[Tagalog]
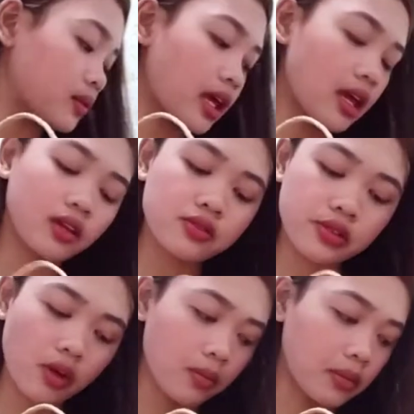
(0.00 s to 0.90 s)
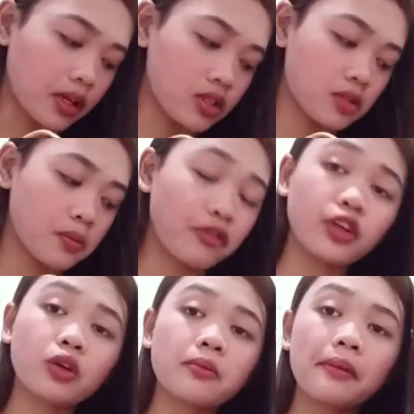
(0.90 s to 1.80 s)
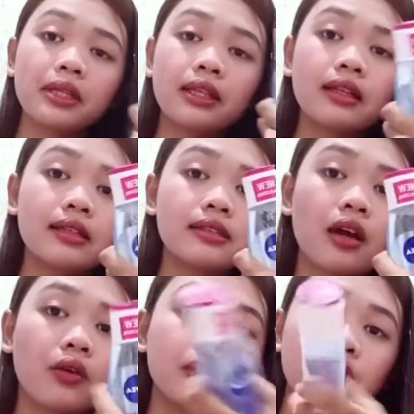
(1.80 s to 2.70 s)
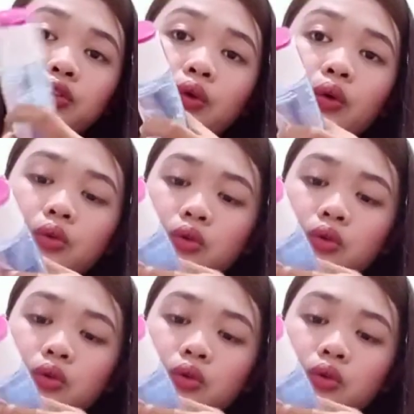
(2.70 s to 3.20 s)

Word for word: Thank you so much. Before, gumamit din kasi ako nito.